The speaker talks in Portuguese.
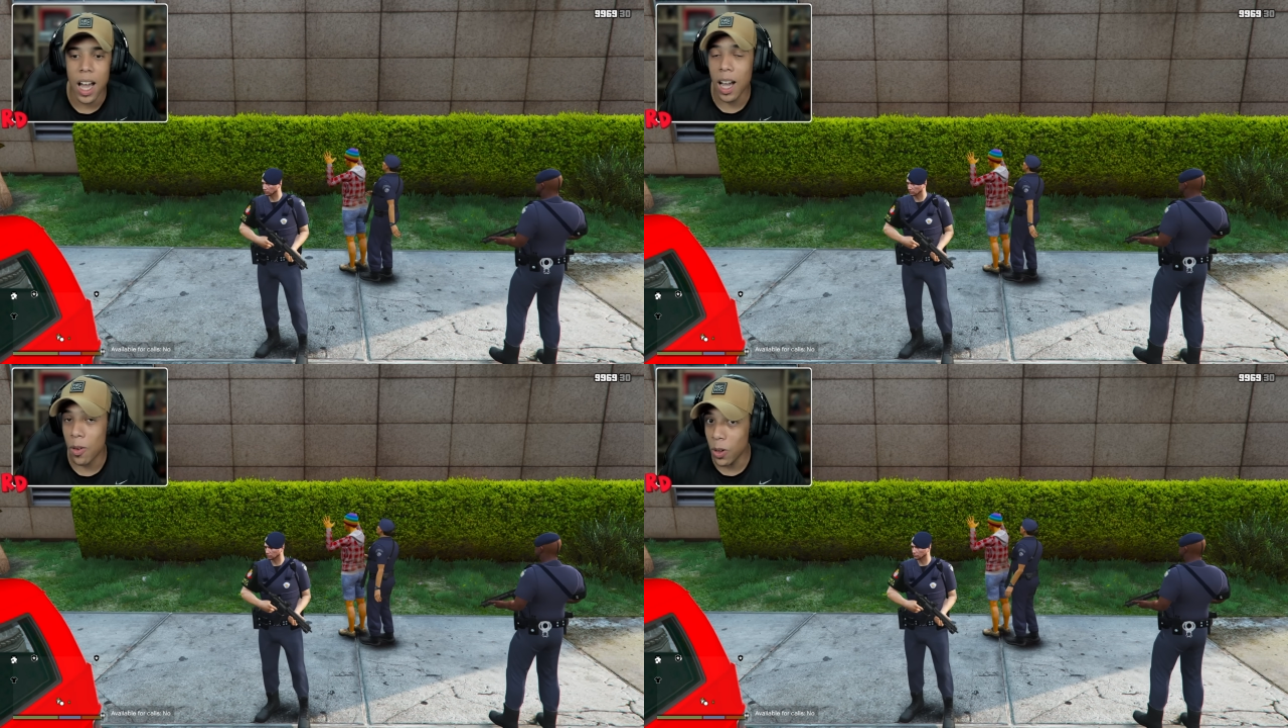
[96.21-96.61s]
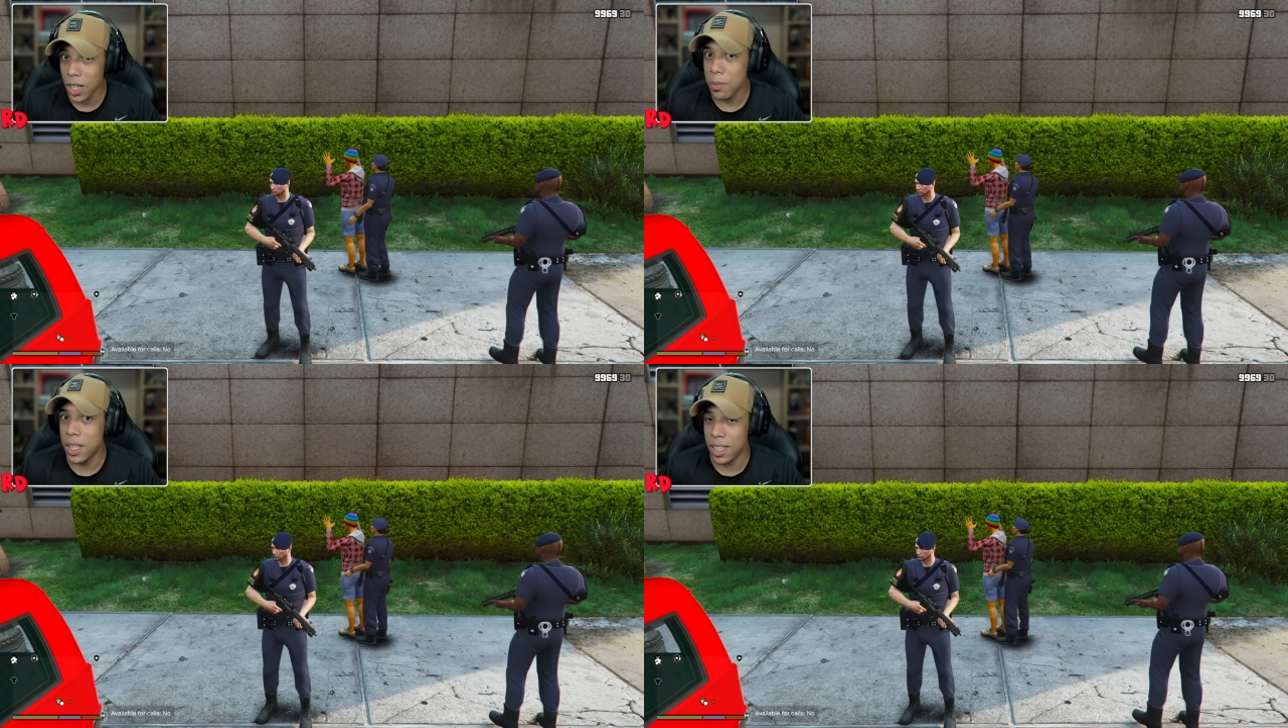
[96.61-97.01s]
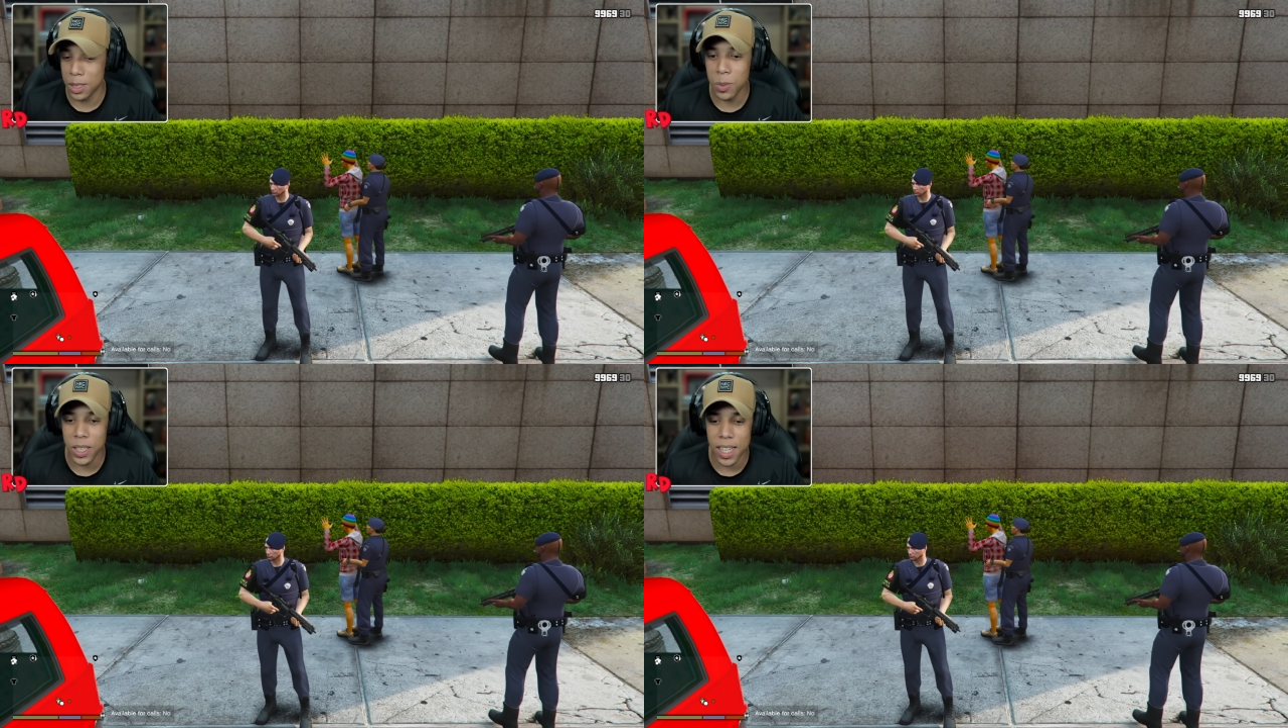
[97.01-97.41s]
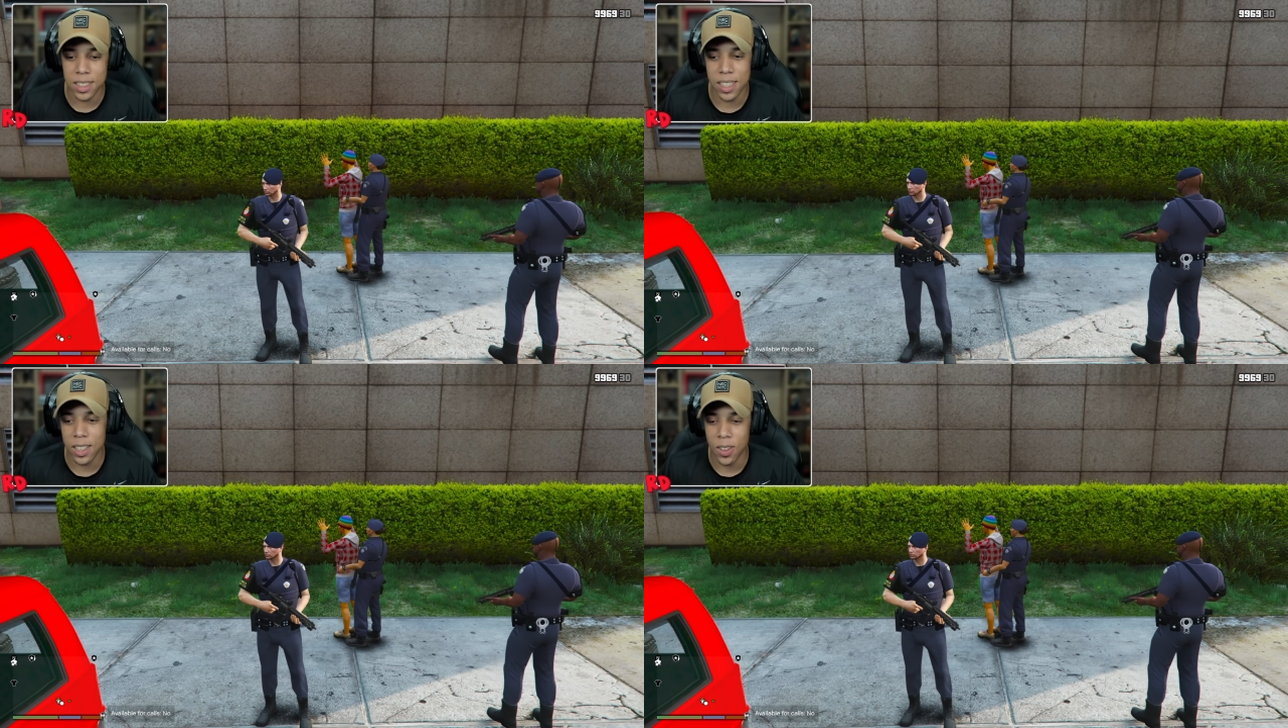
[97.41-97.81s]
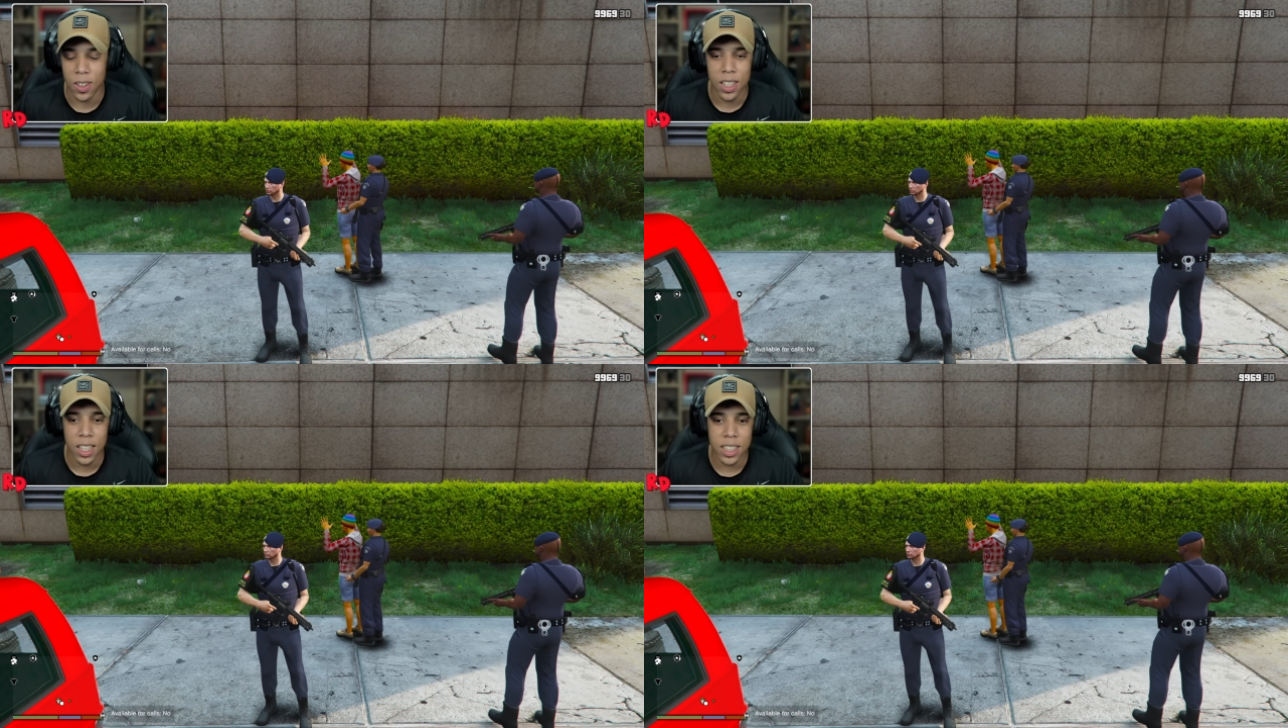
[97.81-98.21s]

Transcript: Agora, mano, as mulheres aí, ó,